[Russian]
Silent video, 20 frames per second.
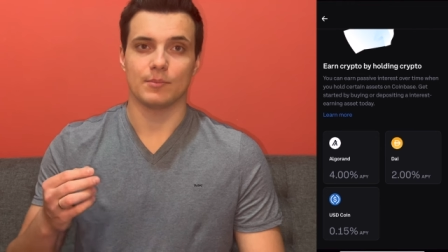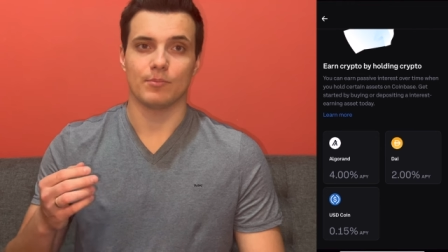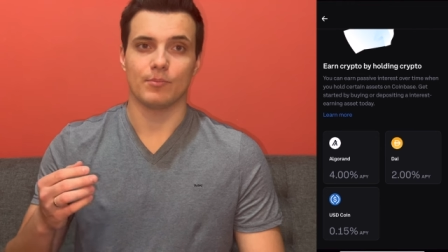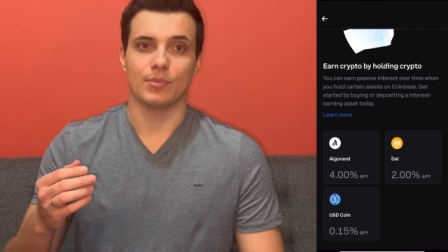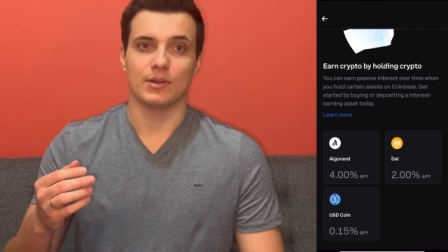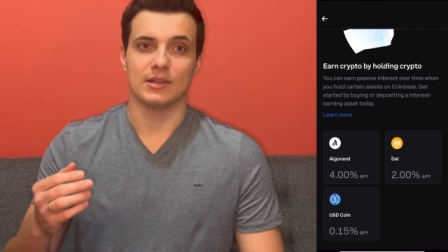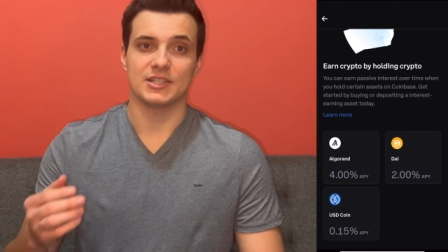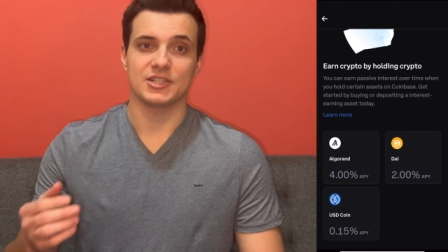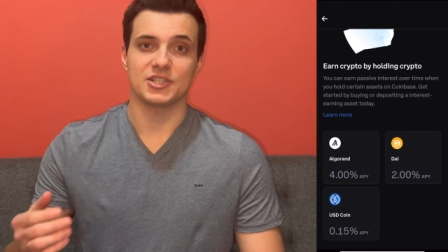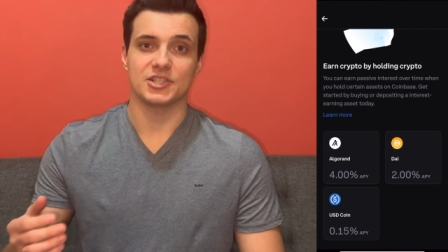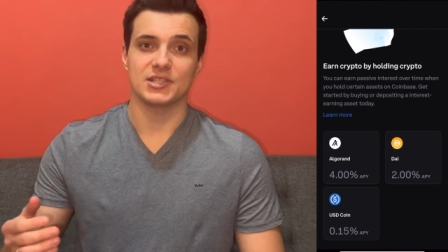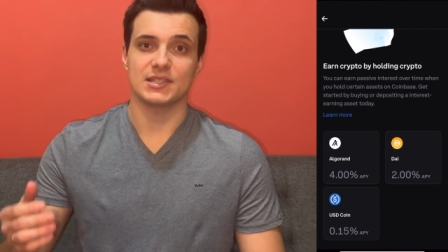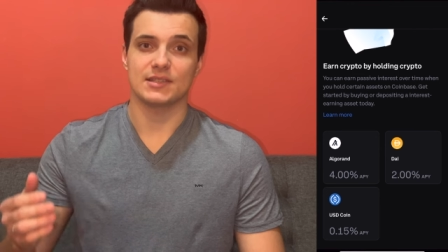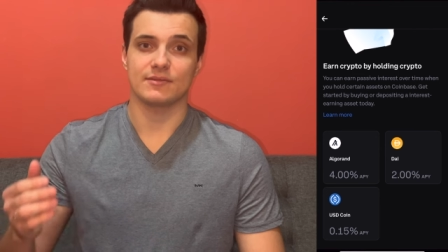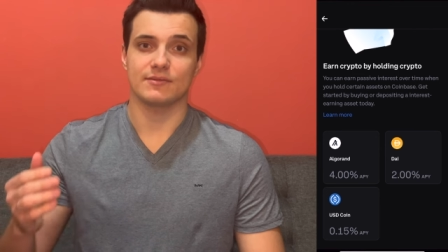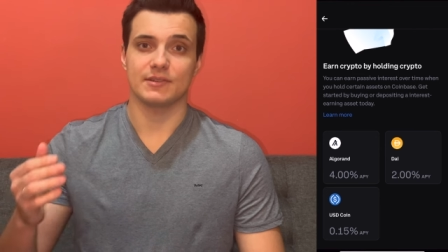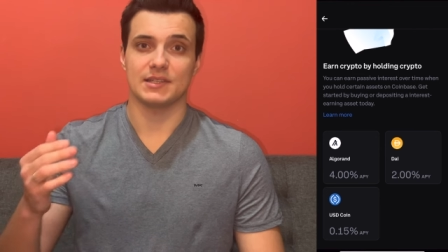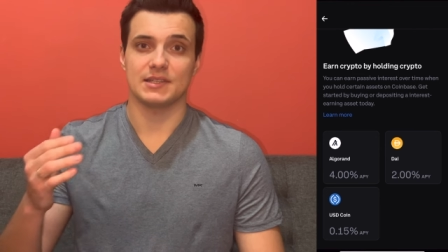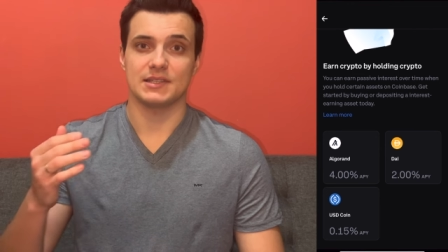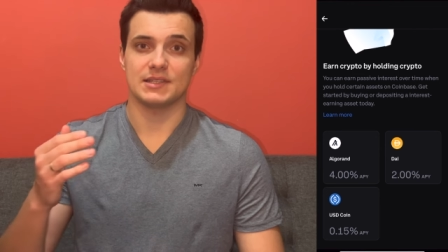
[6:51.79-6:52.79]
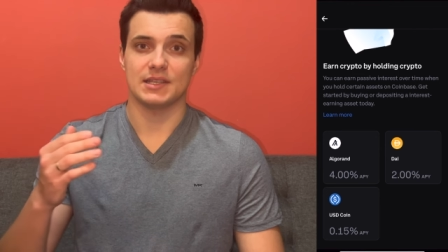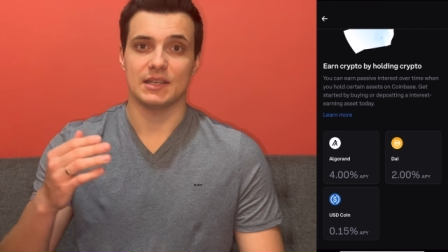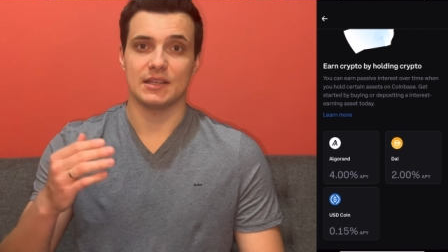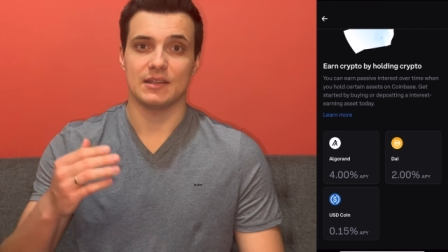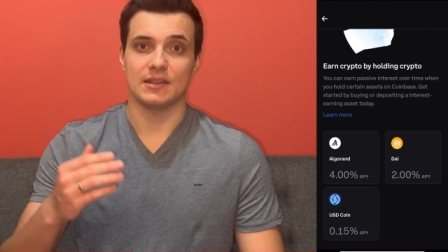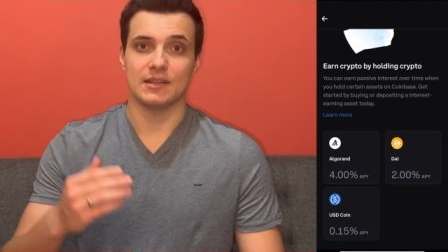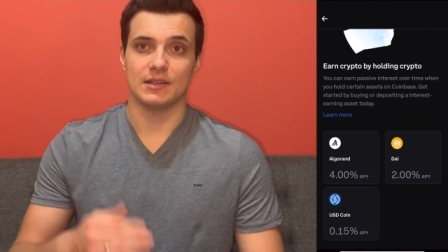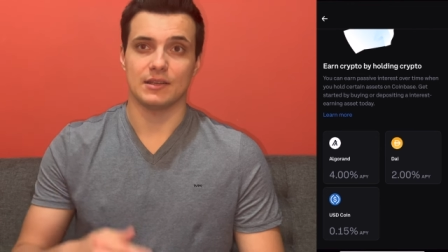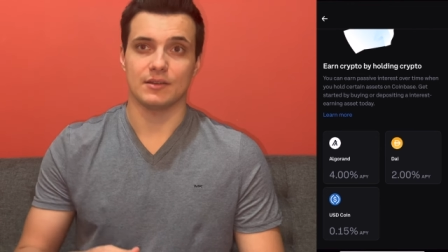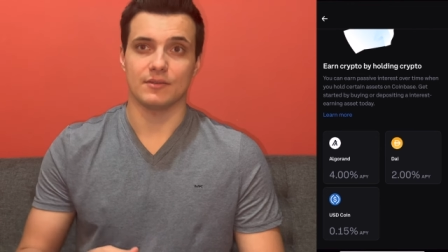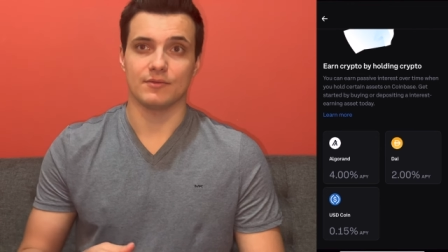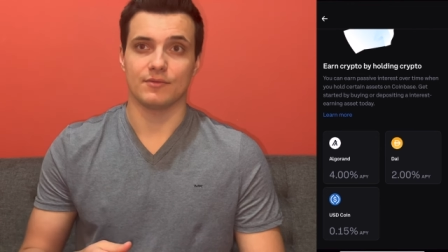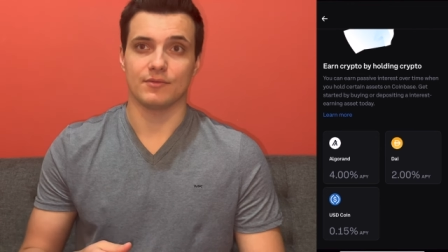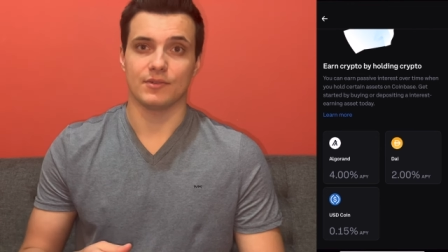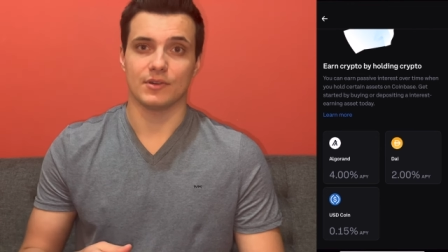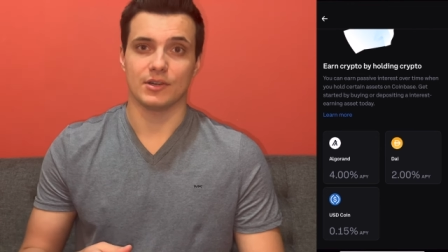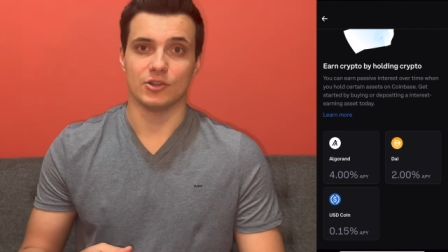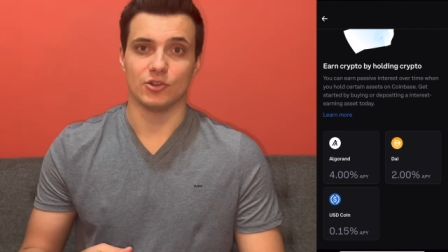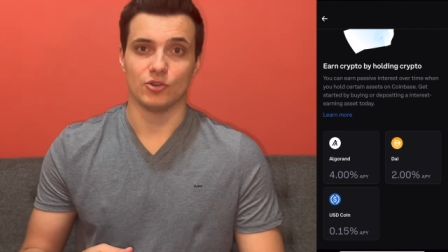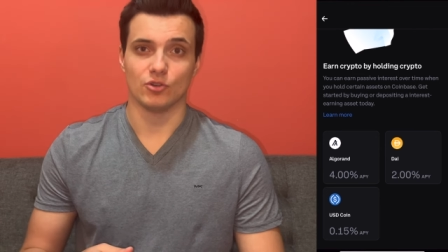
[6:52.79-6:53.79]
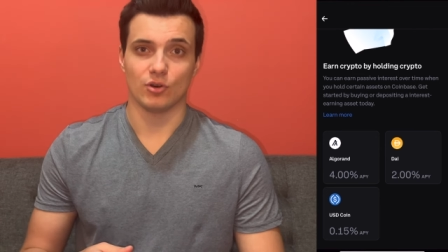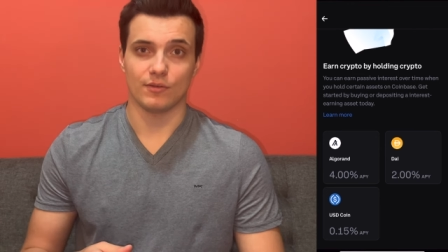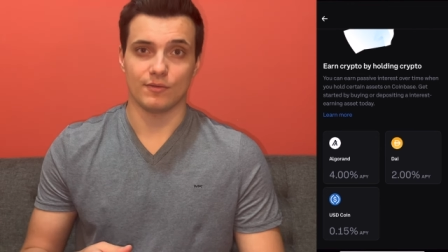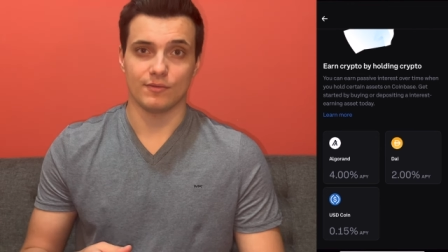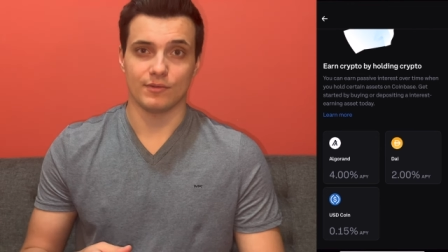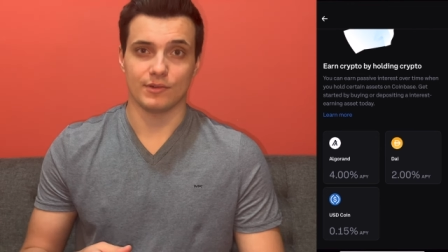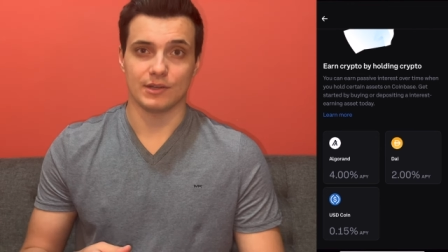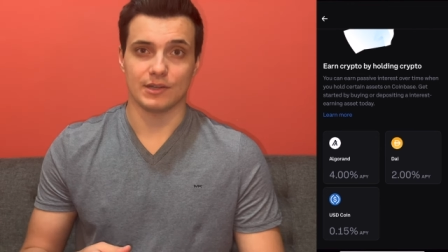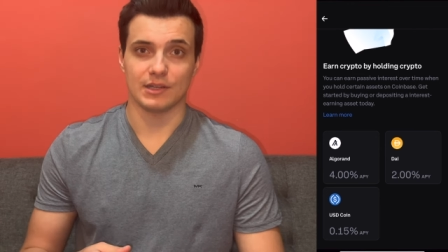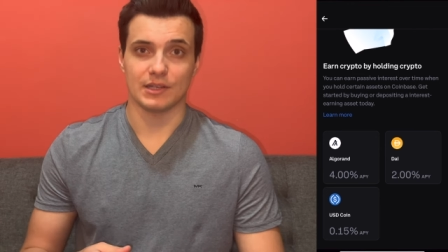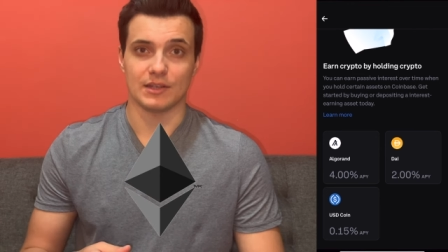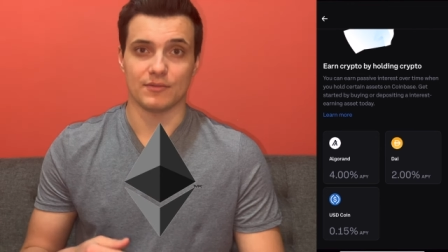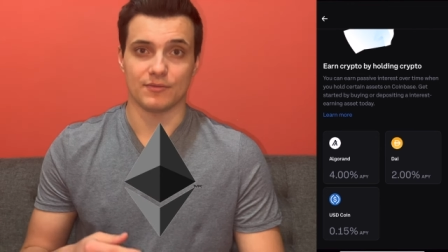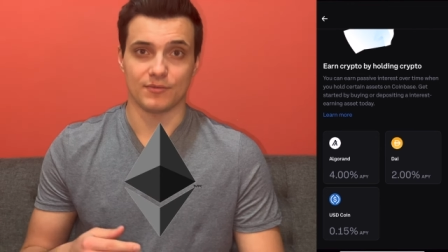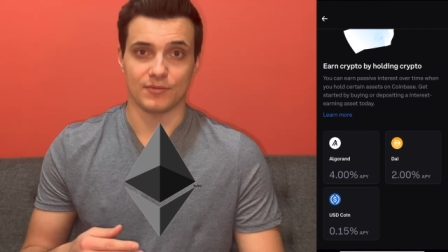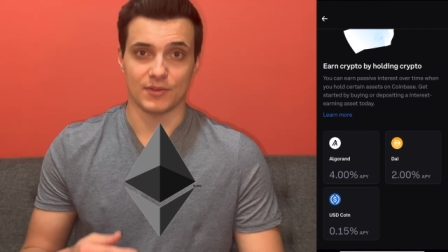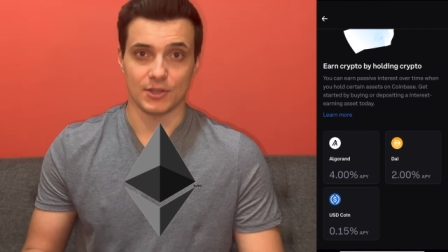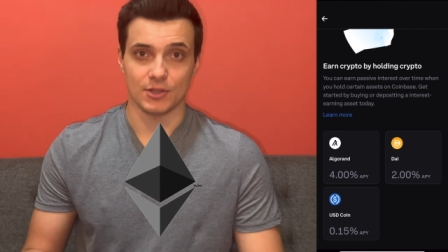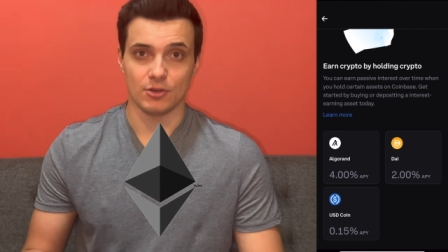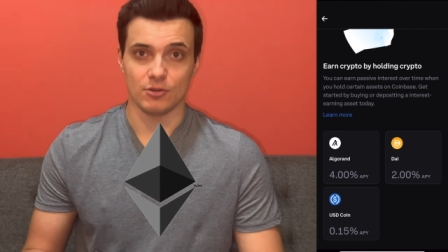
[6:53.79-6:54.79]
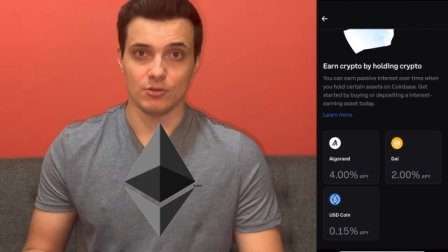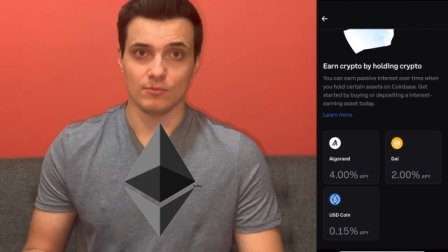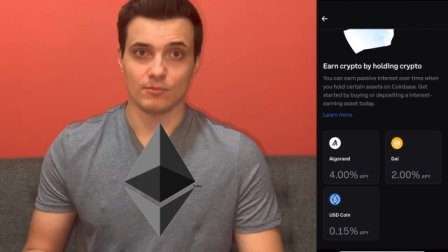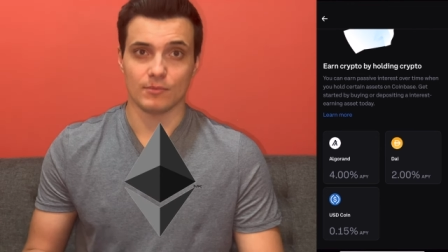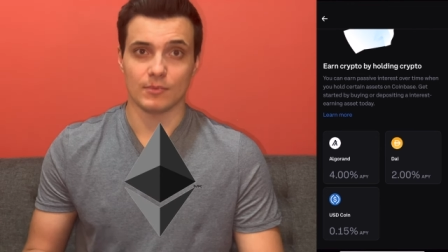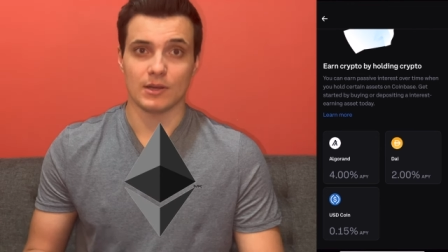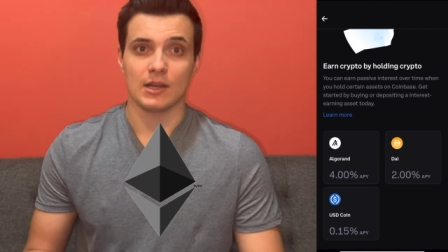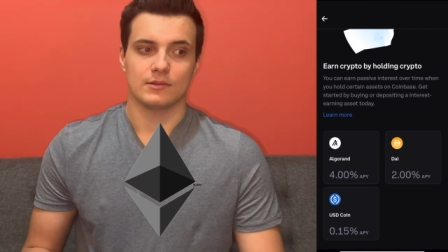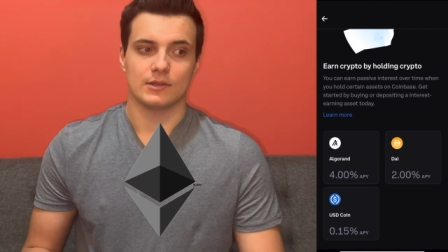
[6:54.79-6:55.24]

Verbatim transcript: положить свои деньги в новый эфириум,